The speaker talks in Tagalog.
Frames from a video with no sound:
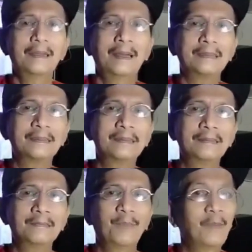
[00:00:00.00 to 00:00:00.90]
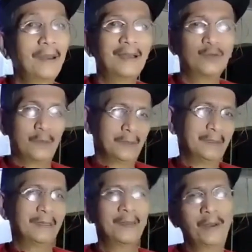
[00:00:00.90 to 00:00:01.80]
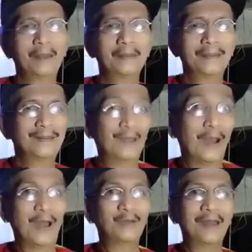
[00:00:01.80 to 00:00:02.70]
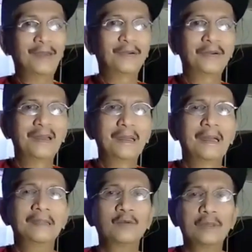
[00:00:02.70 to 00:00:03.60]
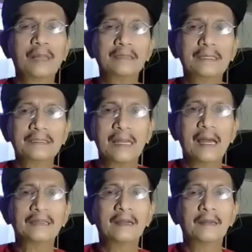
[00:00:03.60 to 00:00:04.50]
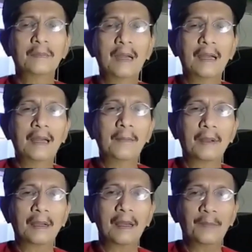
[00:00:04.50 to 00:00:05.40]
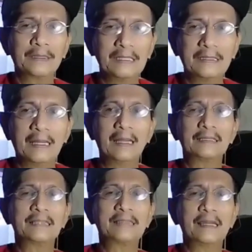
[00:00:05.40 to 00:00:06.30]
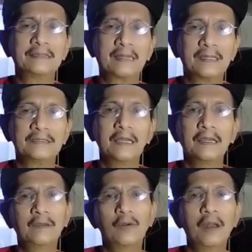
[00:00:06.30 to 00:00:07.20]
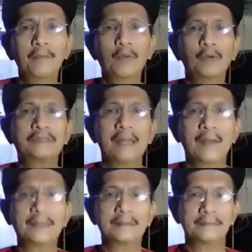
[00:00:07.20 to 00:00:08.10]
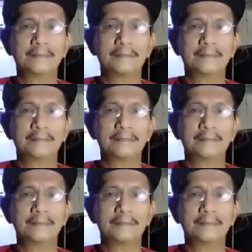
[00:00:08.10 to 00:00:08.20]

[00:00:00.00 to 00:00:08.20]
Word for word: at kapalalo mo dyan at tayo at good luck din sa lahat ng mga kalapatid na sasali sa race. Yun lang po. Salamat.